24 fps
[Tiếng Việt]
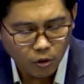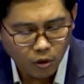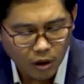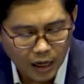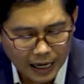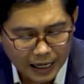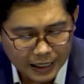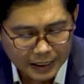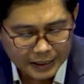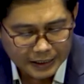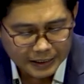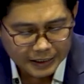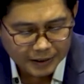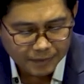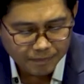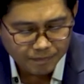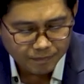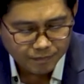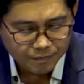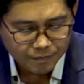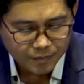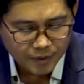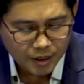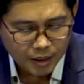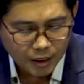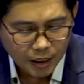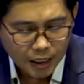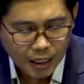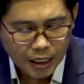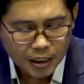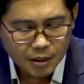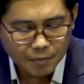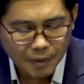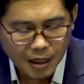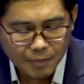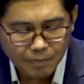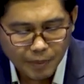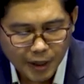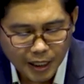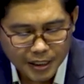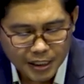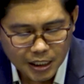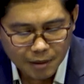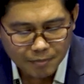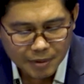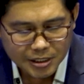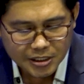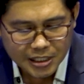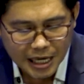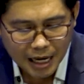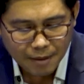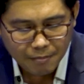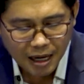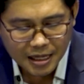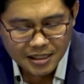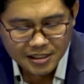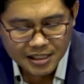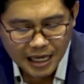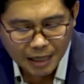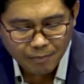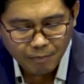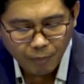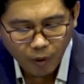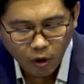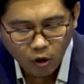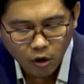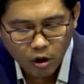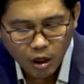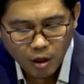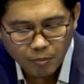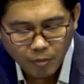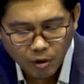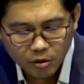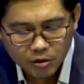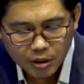nụ lai bất bè chia mà cha bàn chặt ôn ở một